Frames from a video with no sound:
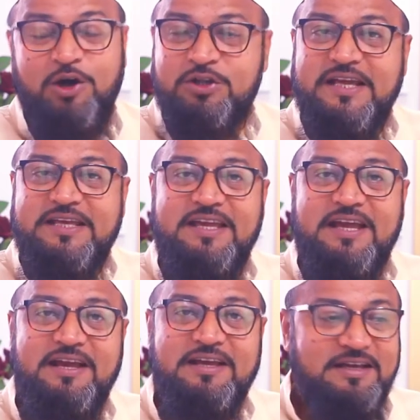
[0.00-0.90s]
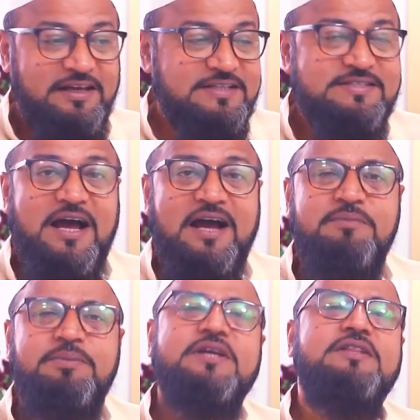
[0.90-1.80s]
और देखिए
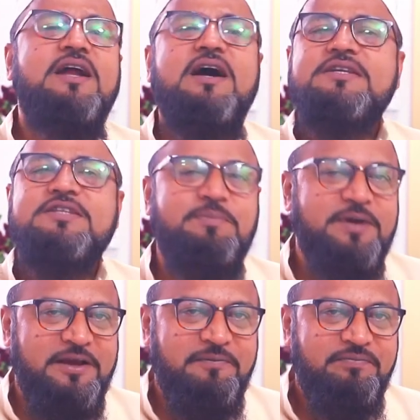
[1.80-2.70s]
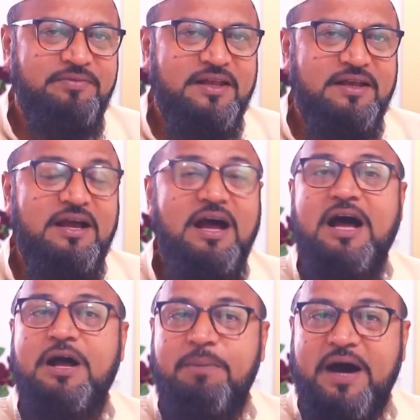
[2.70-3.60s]
इंसान भी कितना अजीब है
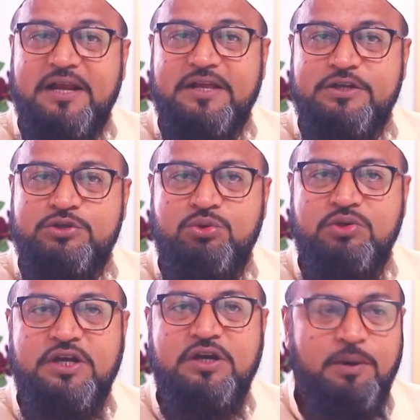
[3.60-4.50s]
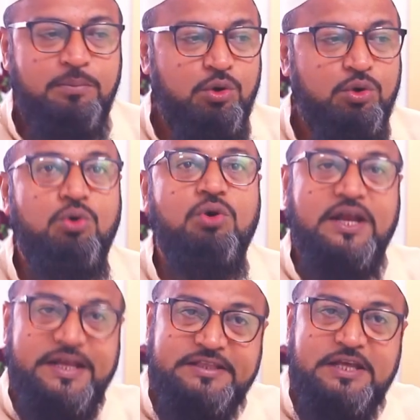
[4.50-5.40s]
अखबार की झूठी खबरों को
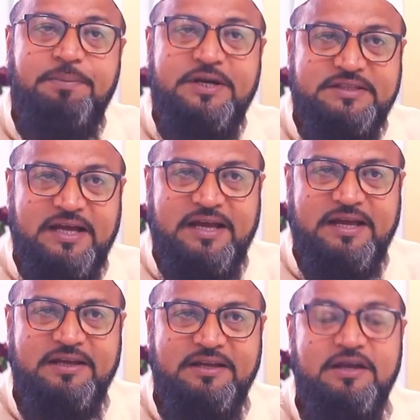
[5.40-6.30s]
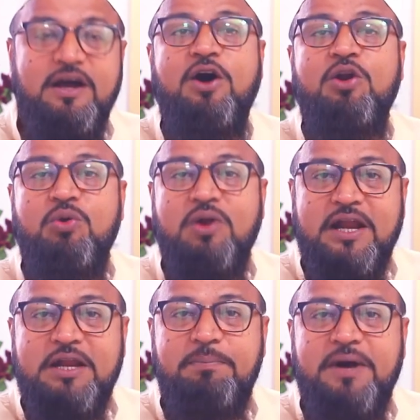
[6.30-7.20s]
खरीद के पढ़ता है और
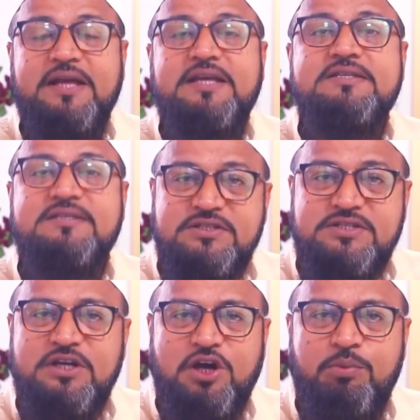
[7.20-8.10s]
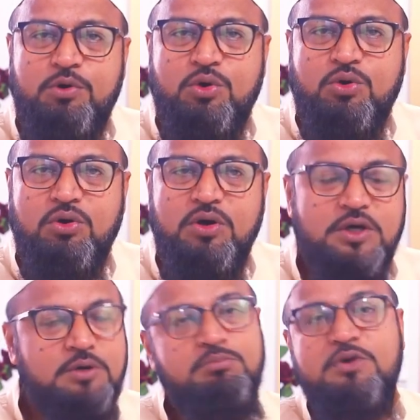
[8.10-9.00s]
कुरान पाक की सच्ची खबरों को
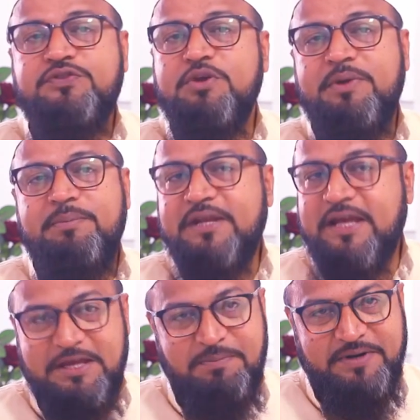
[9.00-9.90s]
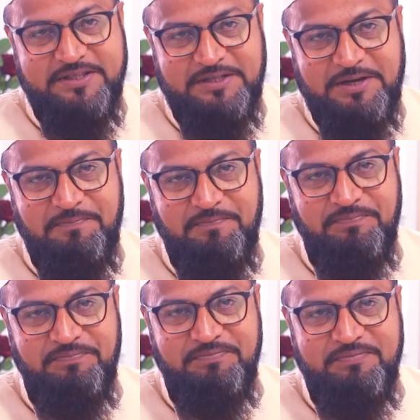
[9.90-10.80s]
मुफ्त में भी नहीं
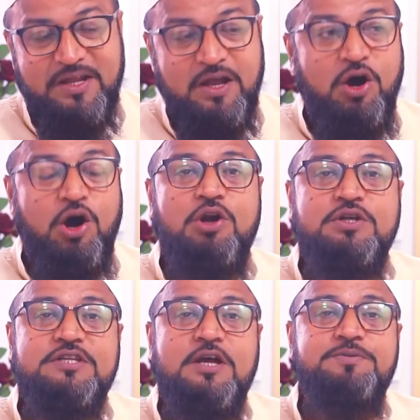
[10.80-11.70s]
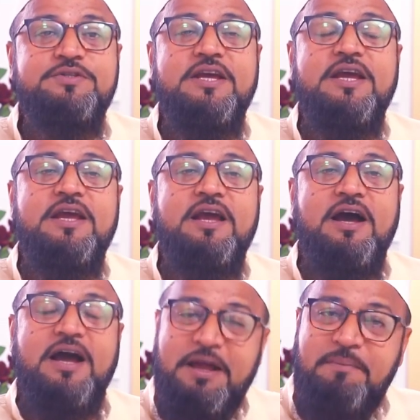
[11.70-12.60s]
पढ़ता और सबसे
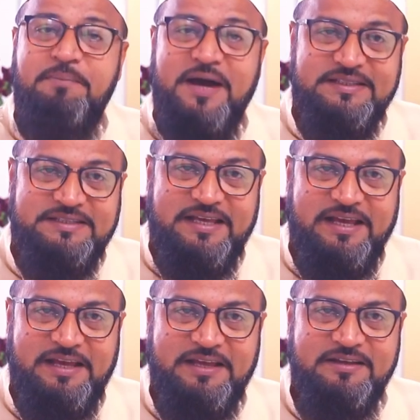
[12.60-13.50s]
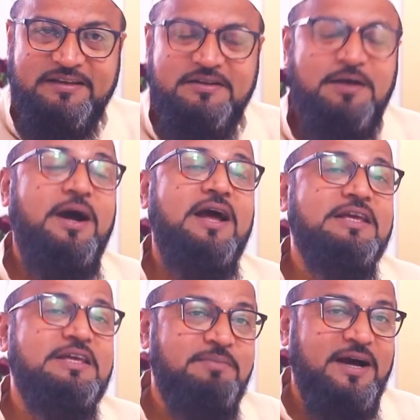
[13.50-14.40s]
अहम बात यह है
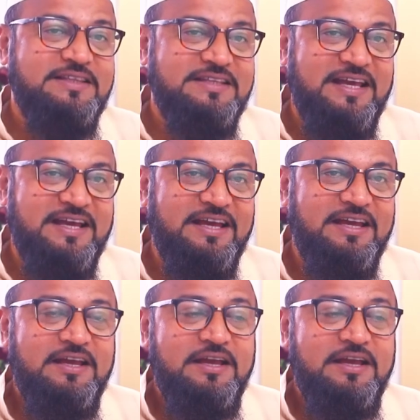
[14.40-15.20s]
कमाल की बात यह है